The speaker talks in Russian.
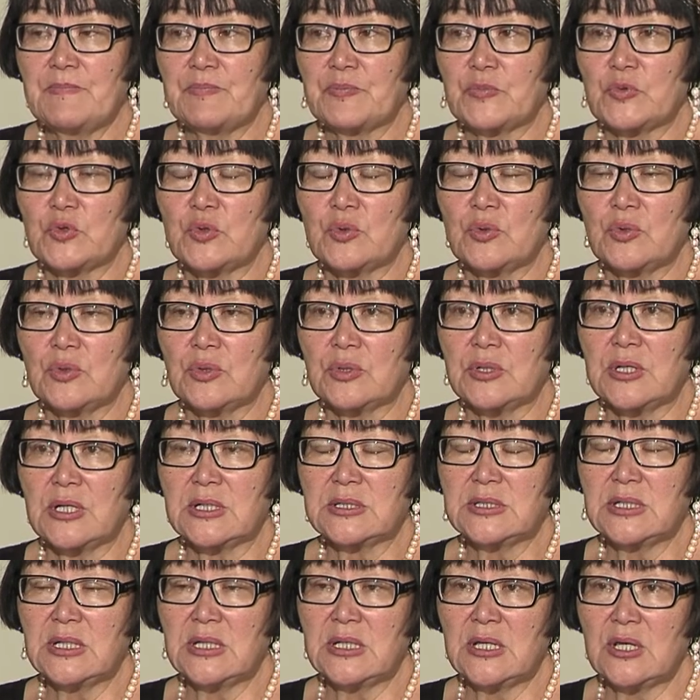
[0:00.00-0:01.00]
Но
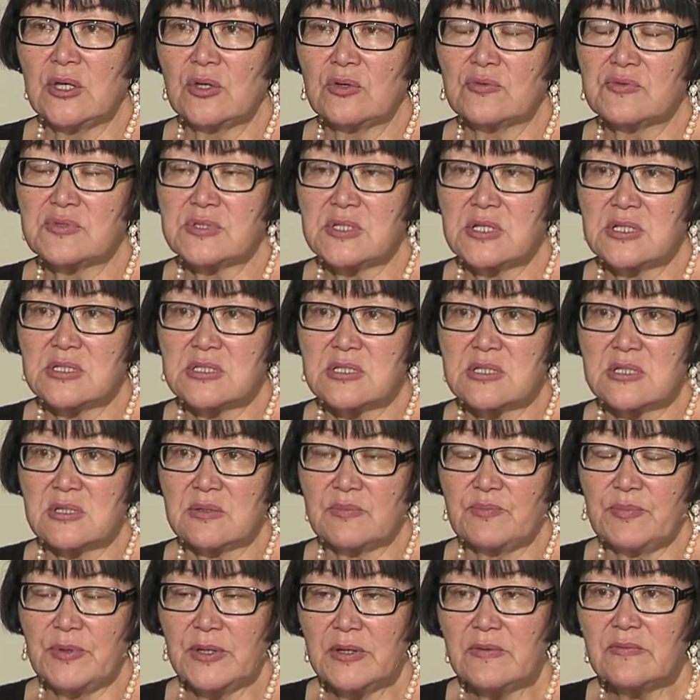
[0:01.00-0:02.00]
когда я ее
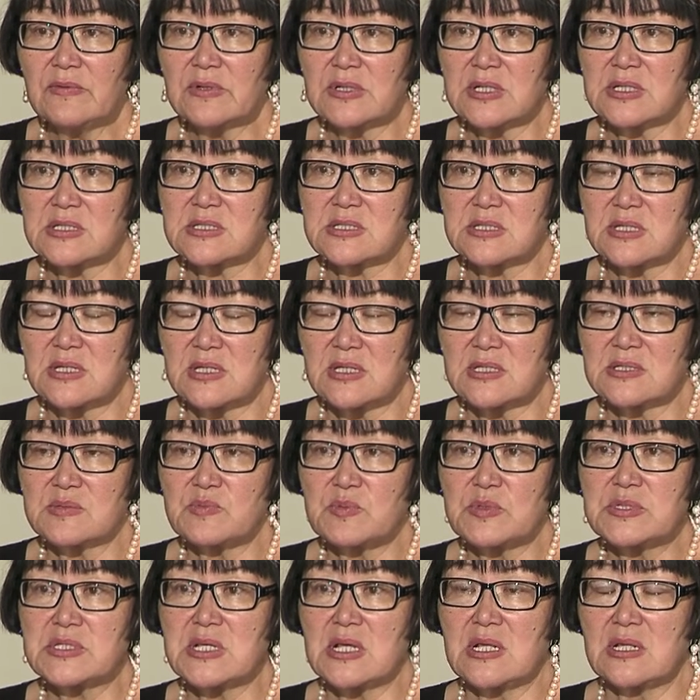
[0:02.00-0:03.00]
встретила первый раз, я
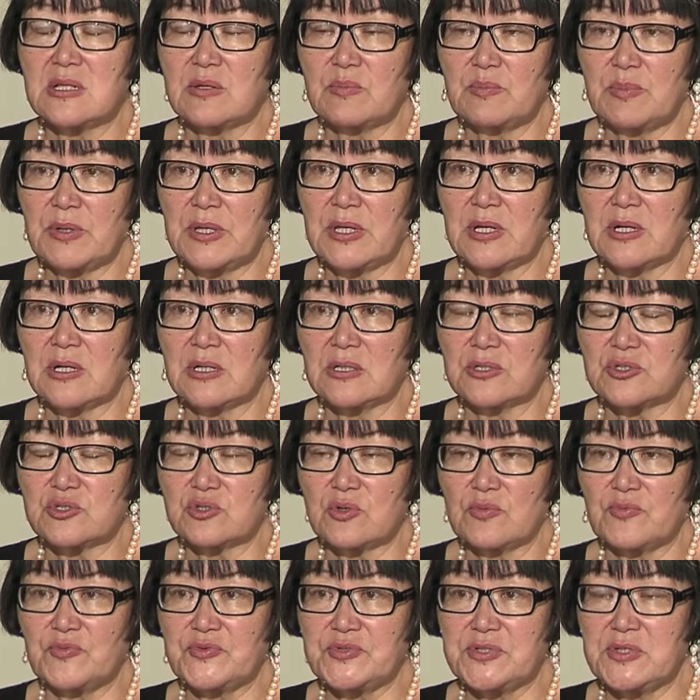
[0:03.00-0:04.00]
специально поехала,
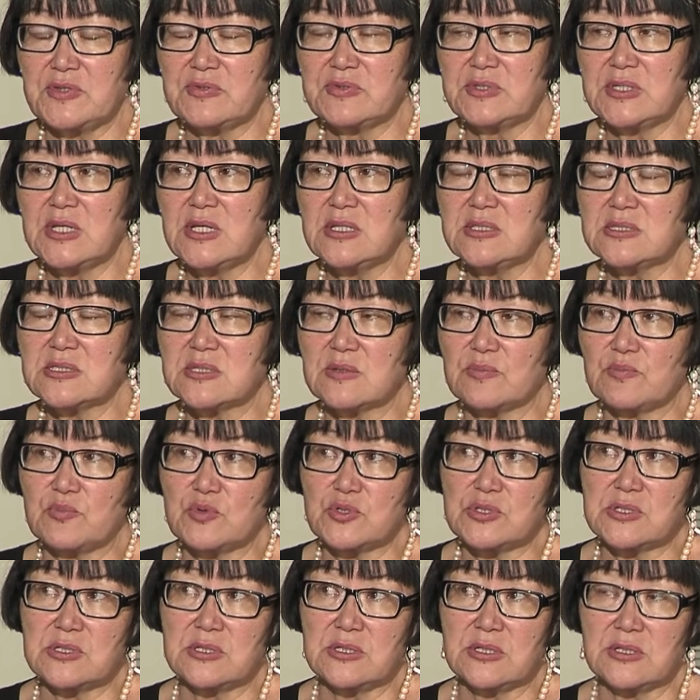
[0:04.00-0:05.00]
чтобы с ней встретиться
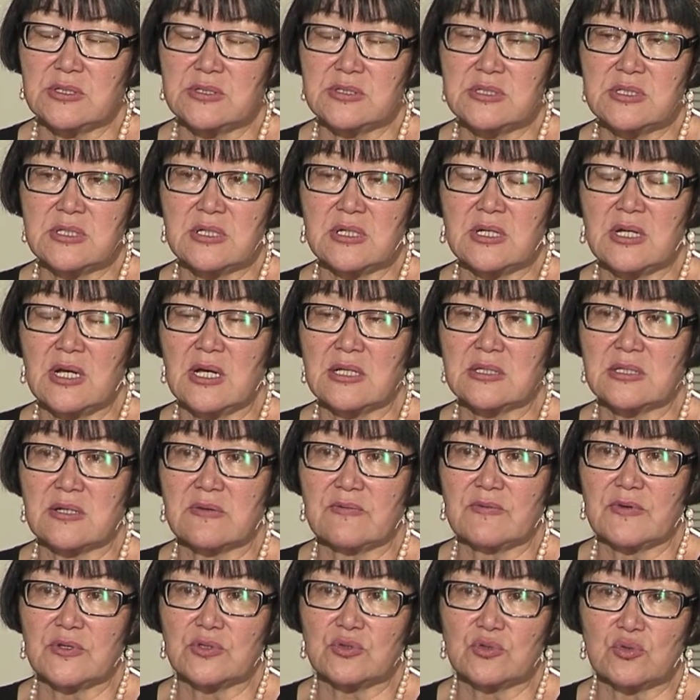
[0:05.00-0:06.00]
после тех
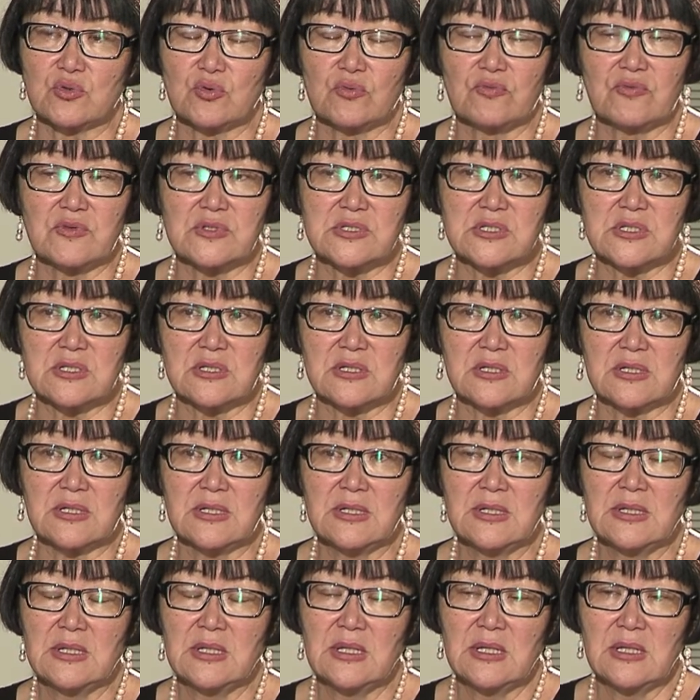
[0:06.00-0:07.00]
кадров, которые увидела
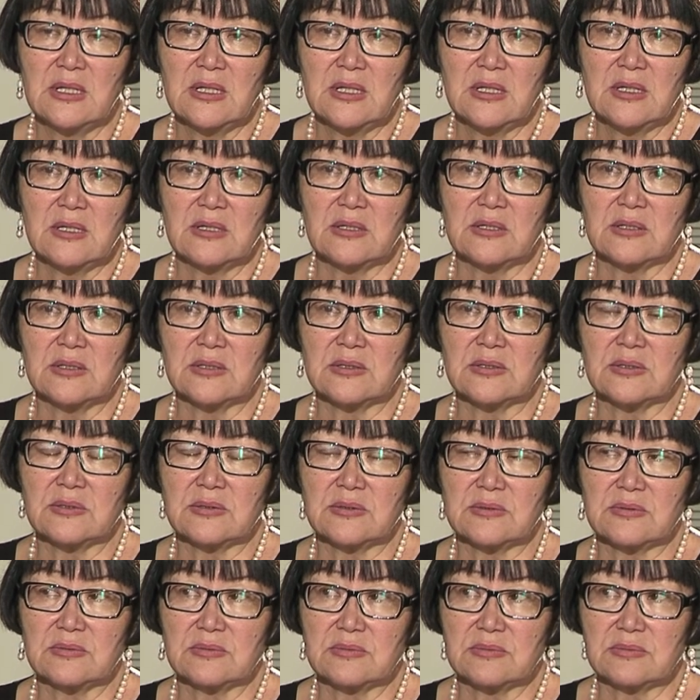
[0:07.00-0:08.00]
э,
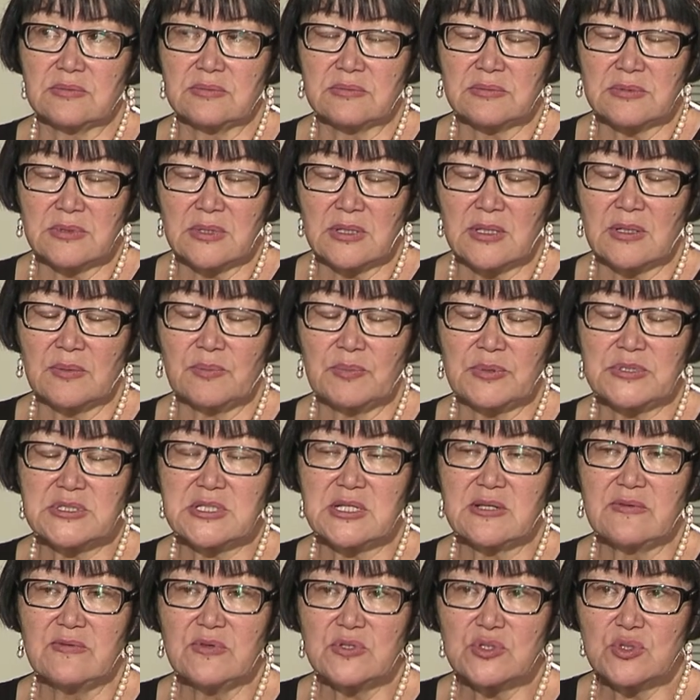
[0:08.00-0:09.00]
а, по
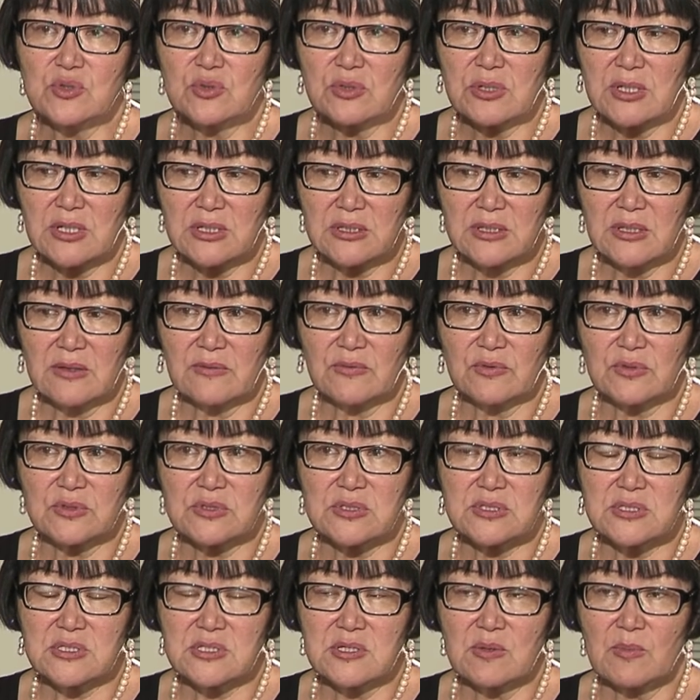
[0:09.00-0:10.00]
телевизору, когда вот
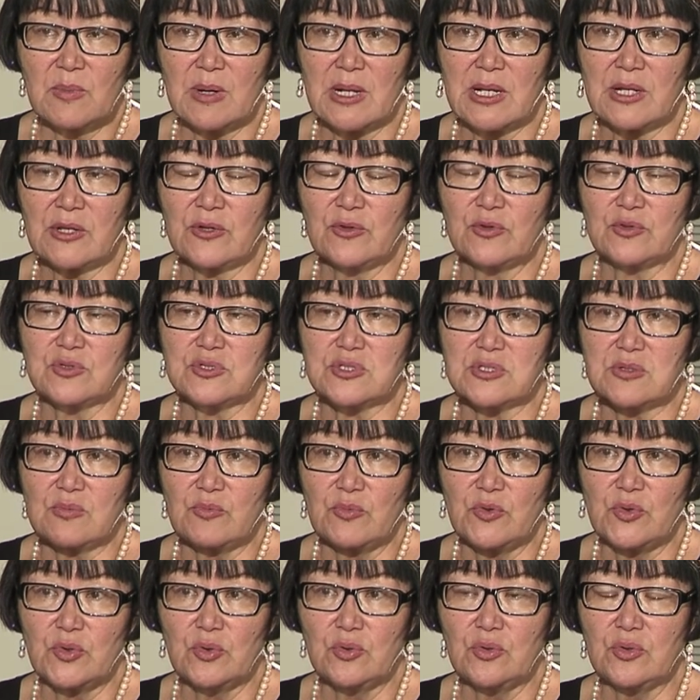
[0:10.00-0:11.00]
снимали ее
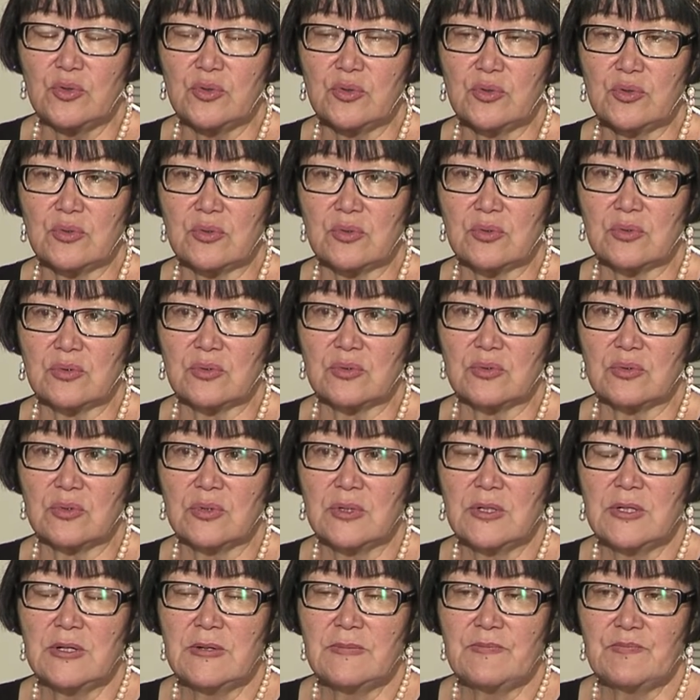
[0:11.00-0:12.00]
семью, ее
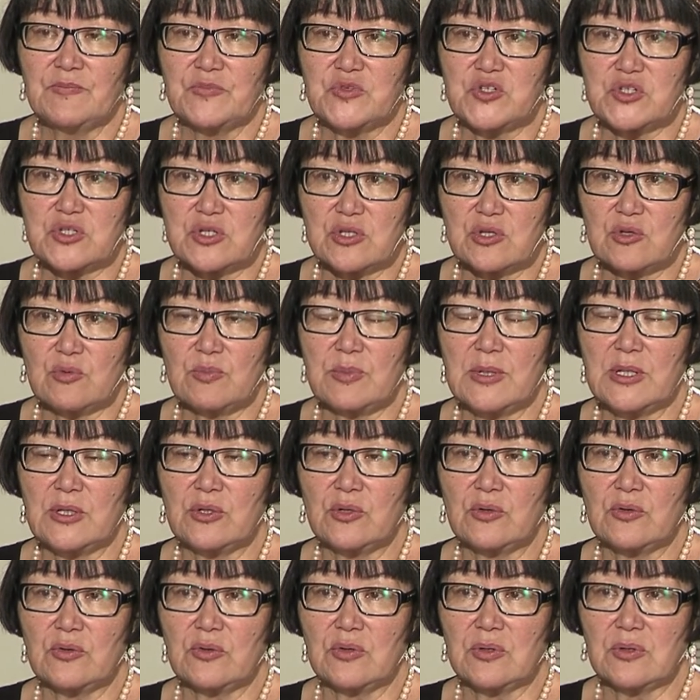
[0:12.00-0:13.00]
тяжело
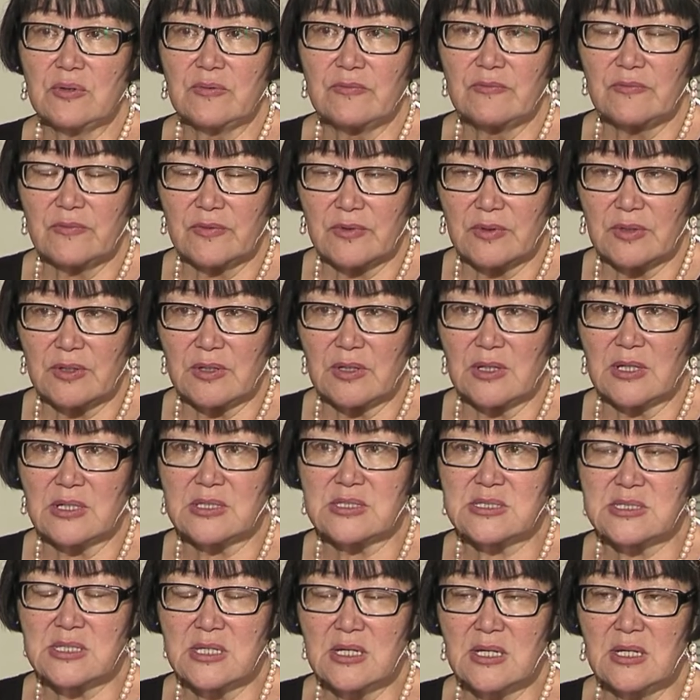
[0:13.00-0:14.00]
больного
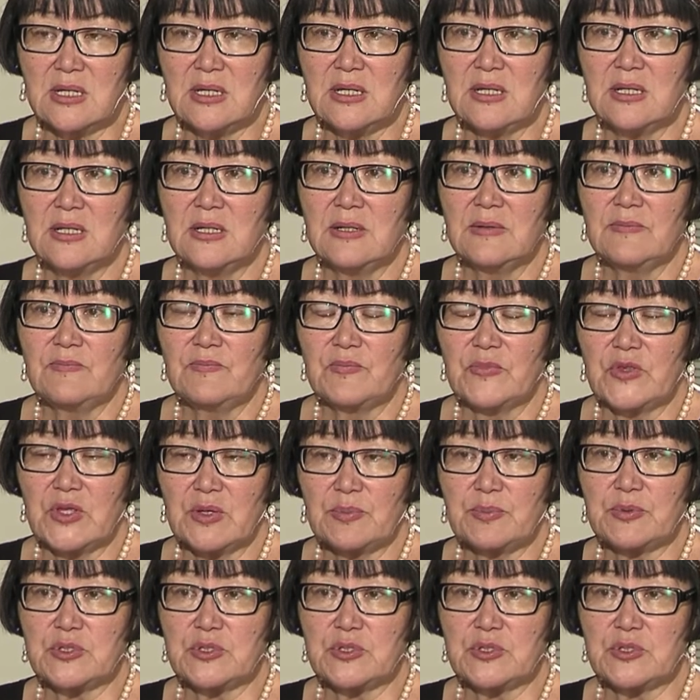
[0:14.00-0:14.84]
отца, я